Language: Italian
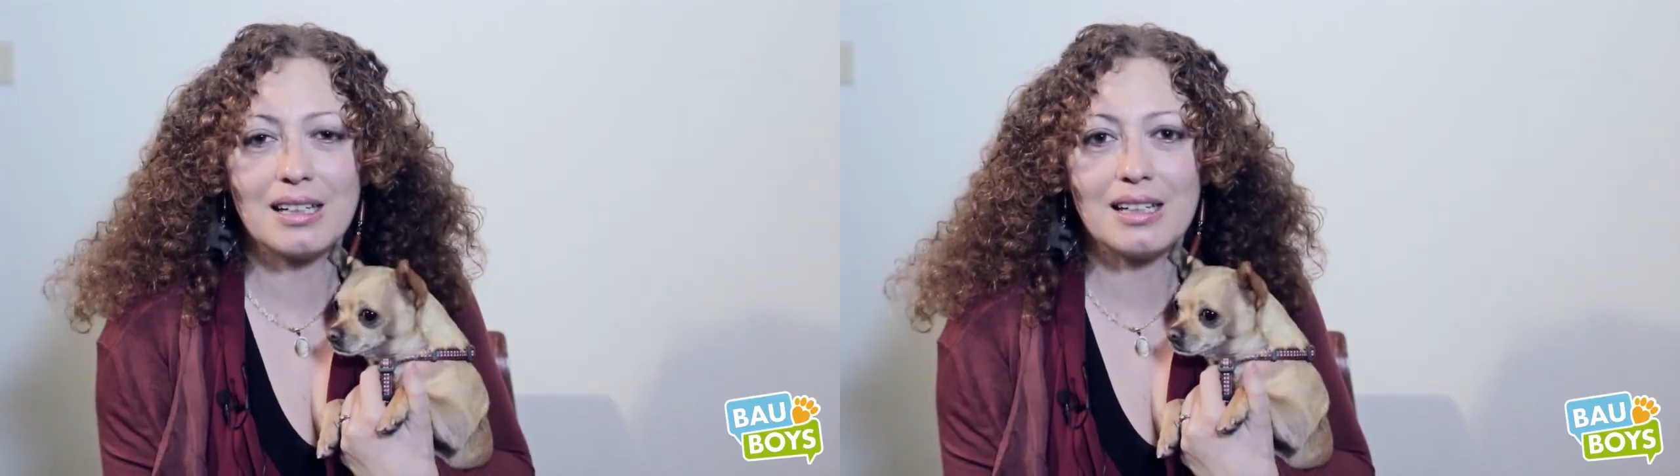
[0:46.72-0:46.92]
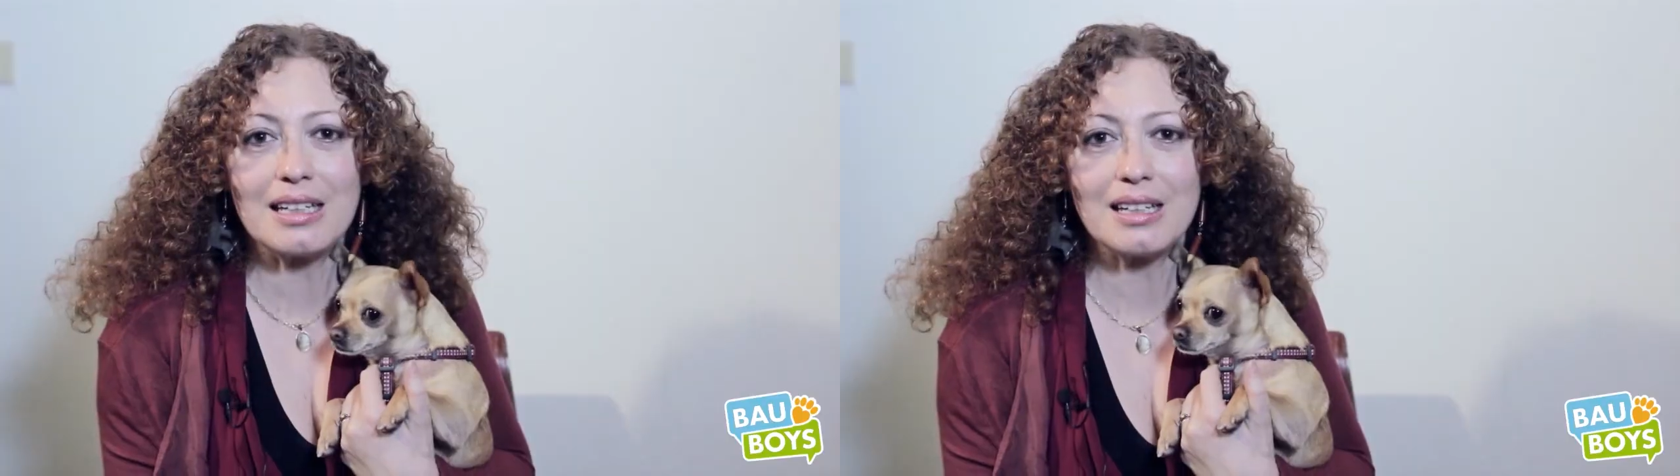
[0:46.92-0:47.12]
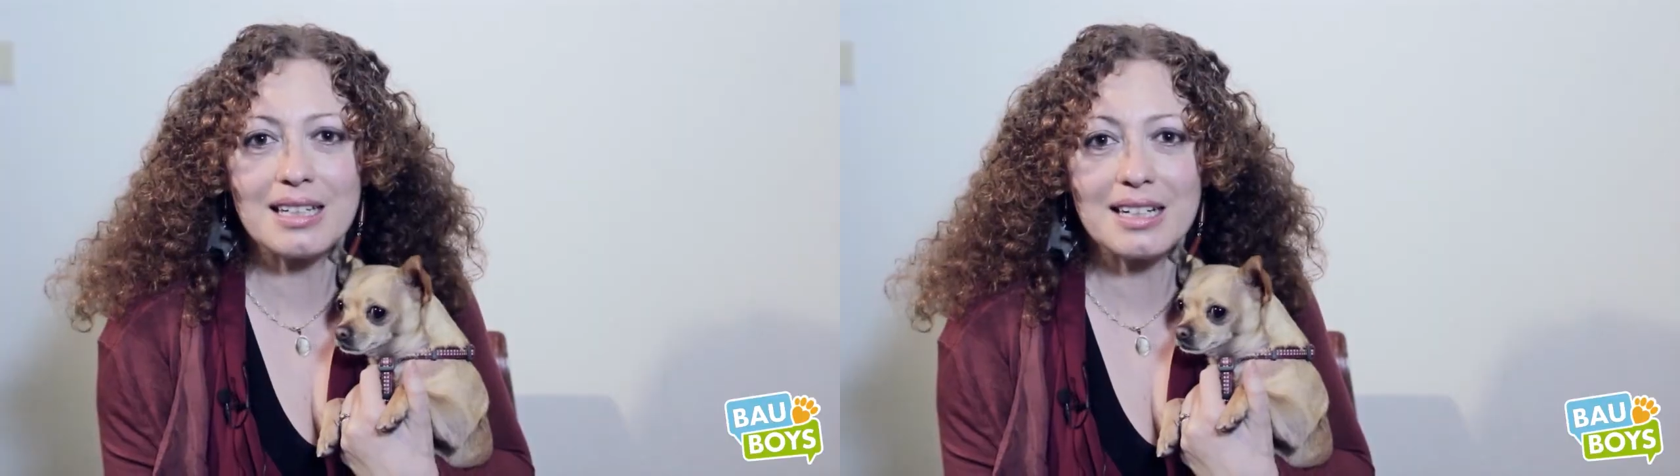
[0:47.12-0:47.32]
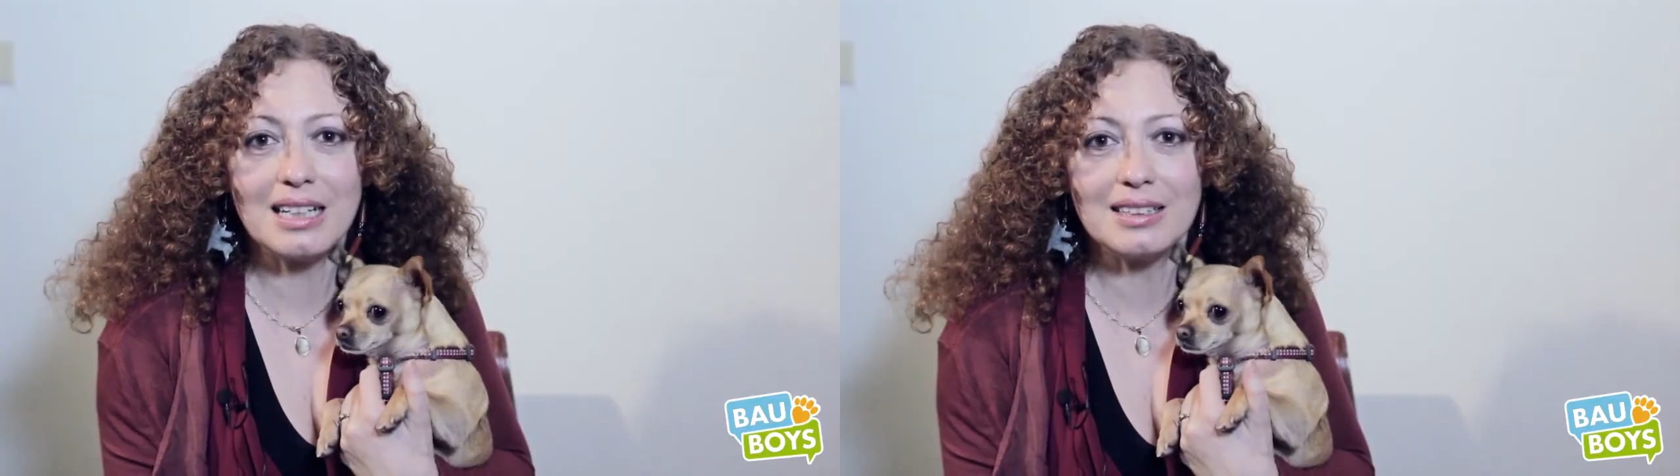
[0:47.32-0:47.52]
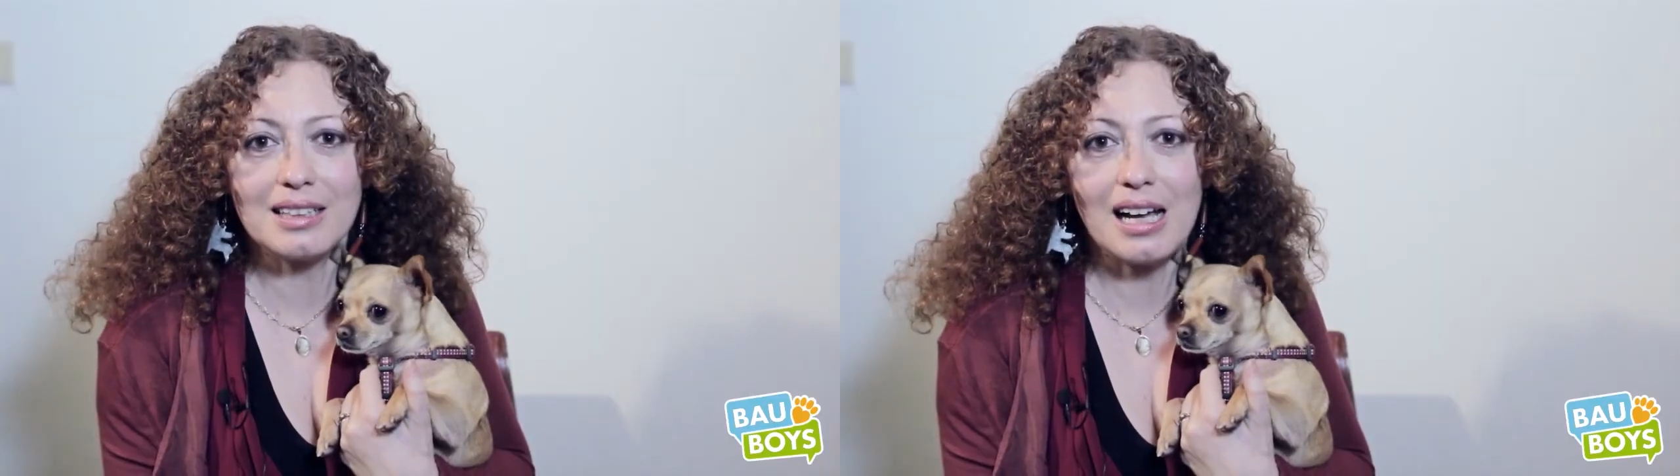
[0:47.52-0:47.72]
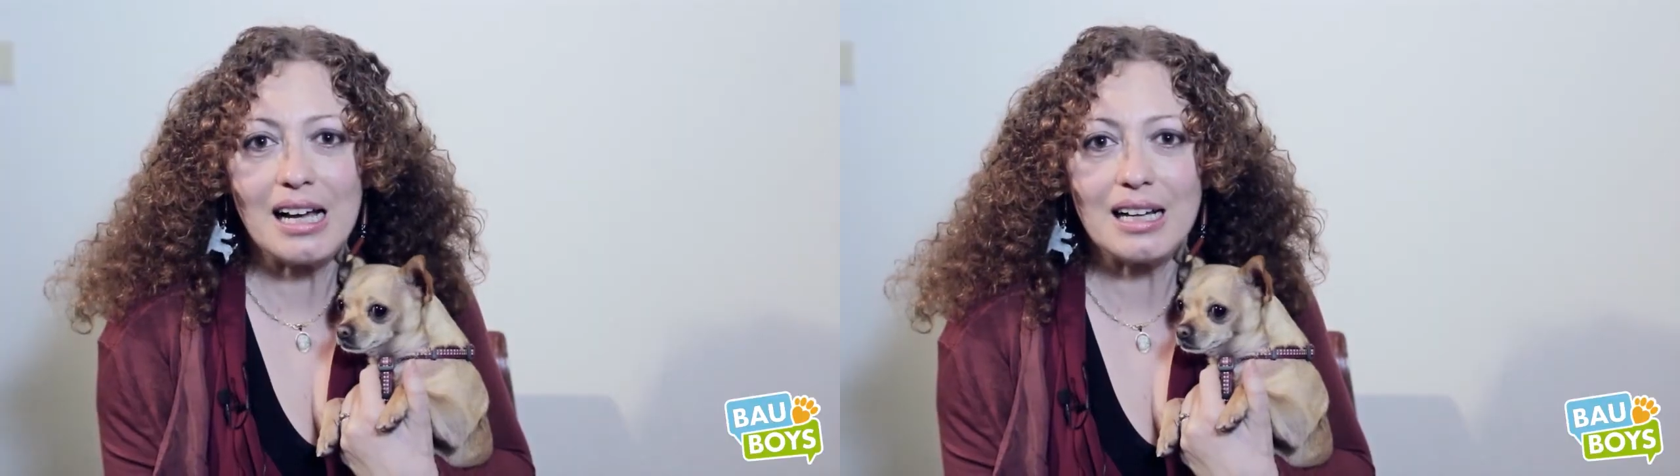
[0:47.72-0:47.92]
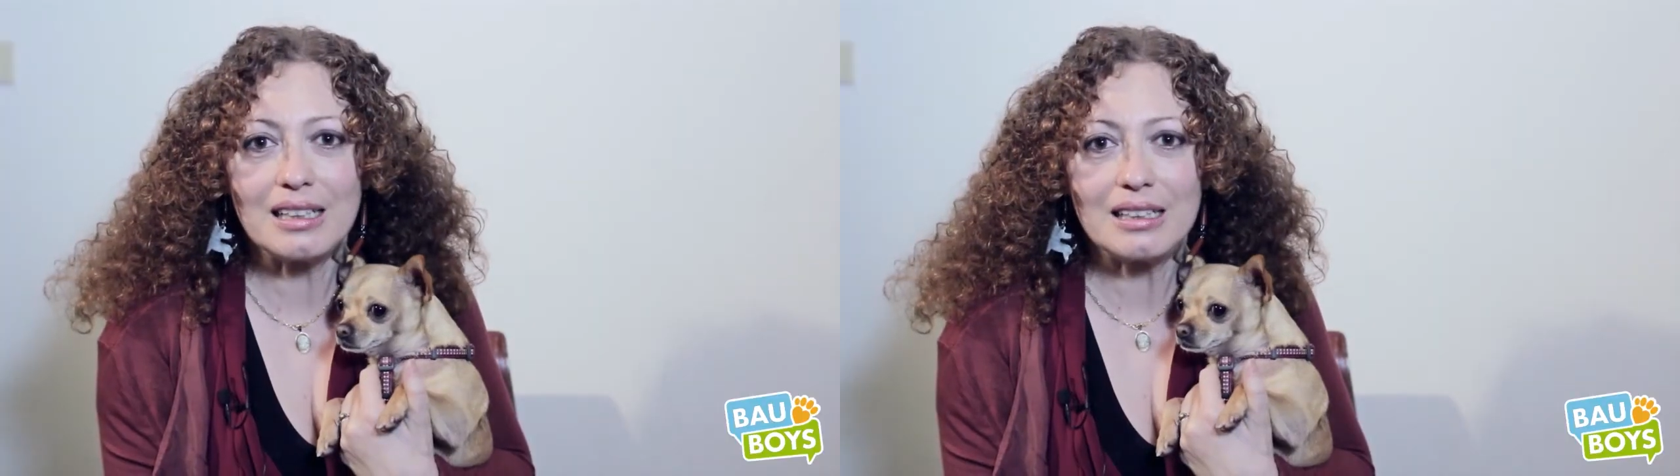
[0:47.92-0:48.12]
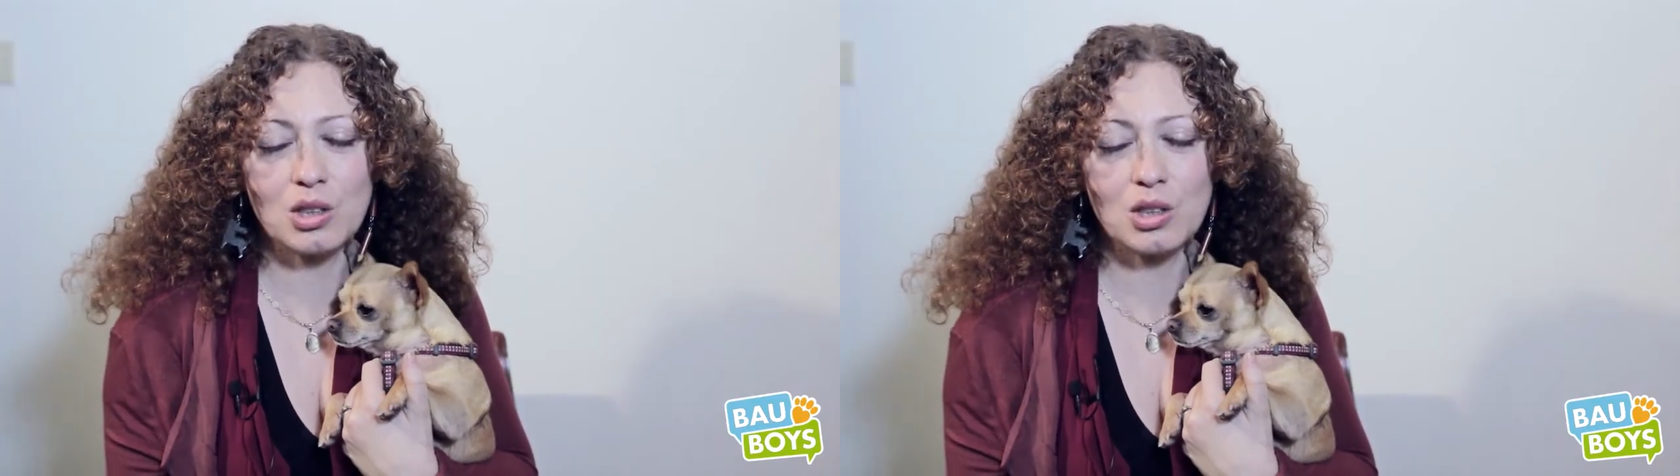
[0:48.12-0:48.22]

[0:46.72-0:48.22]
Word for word: che in realtà